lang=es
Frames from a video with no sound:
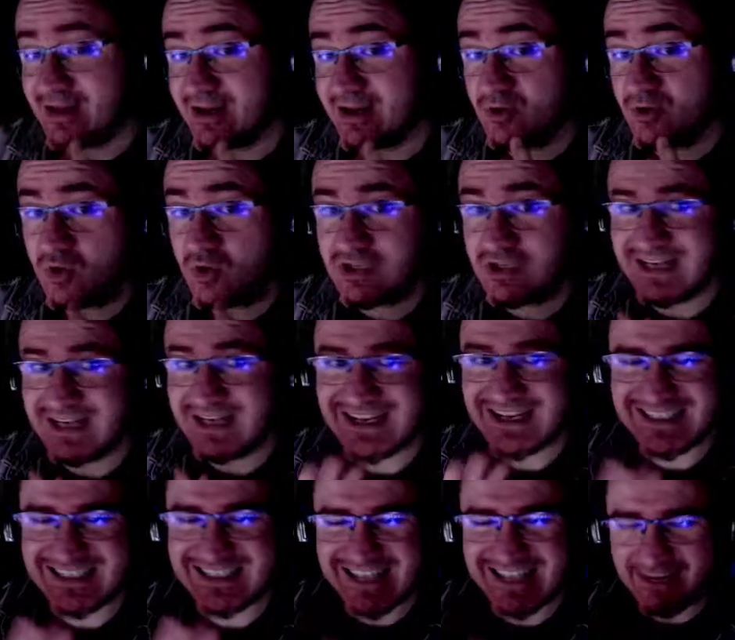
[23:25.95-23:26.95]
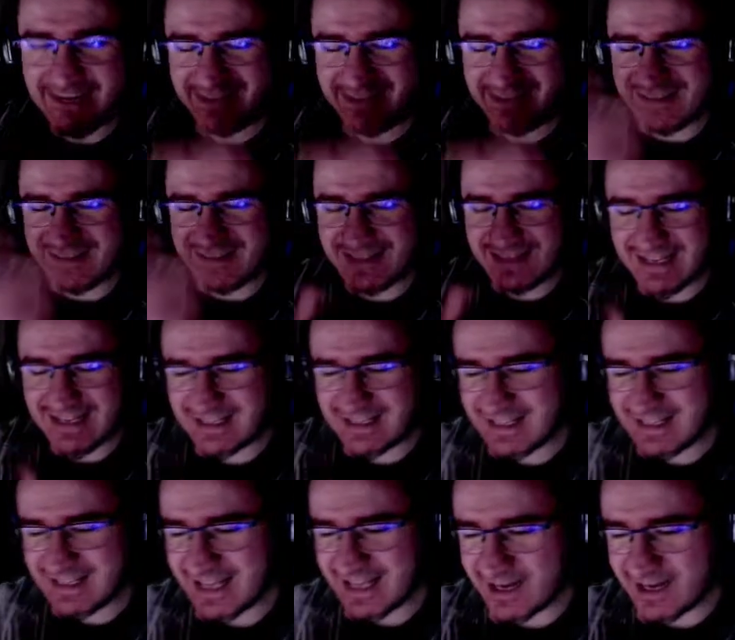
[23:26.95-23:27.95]
No llega a estar bien del,
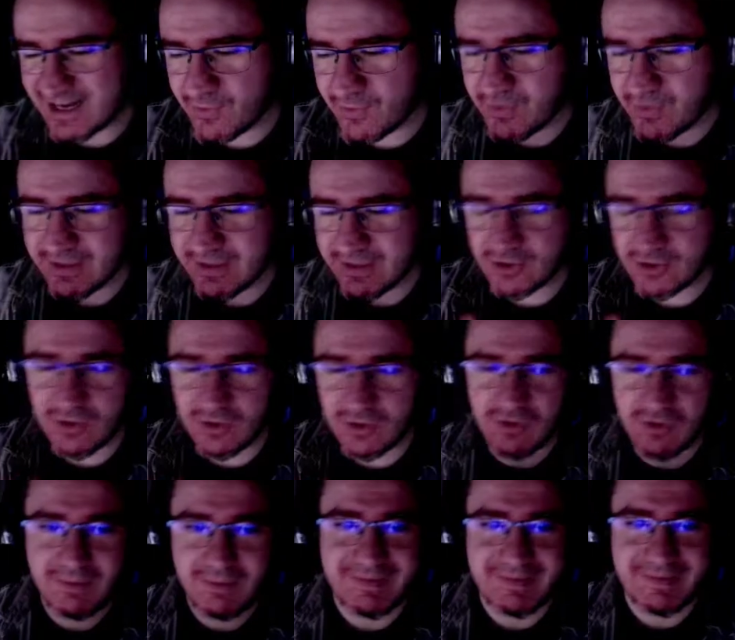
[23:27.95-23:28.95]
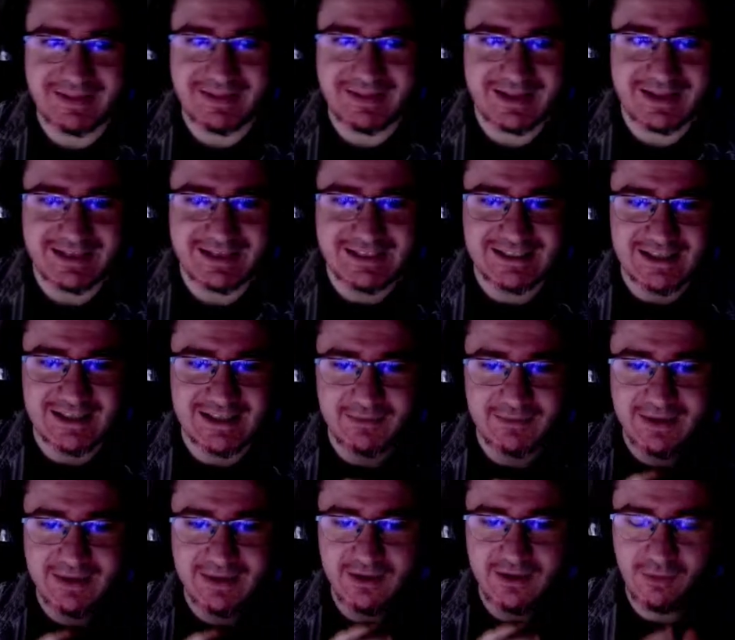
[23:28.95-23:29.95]
cerrado del todo, no me parece que esté tan
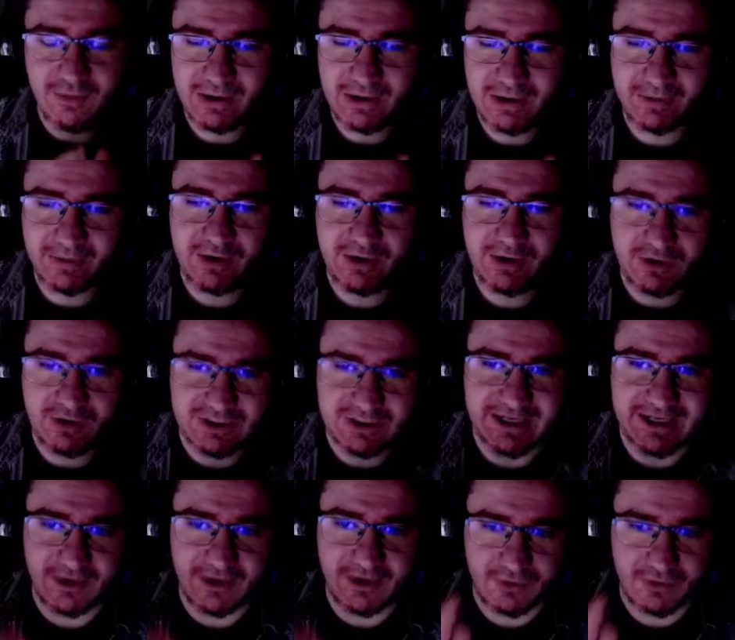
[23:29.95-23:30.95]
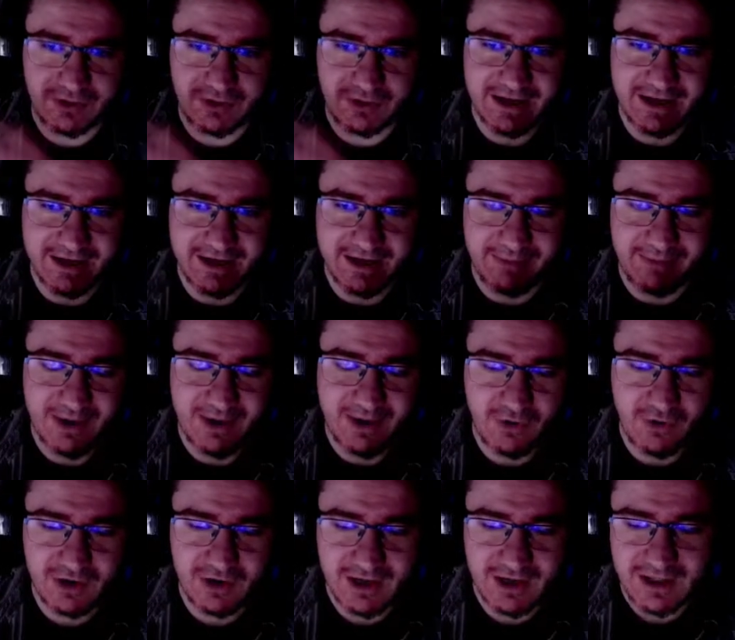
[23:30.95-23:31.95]
bien, como a lo mejor sí que lo cierran
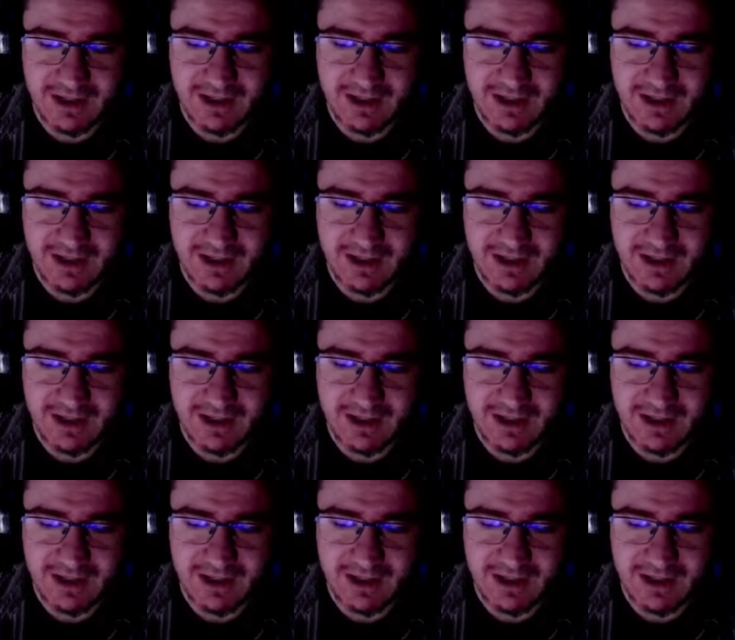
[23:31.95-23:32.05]
mejor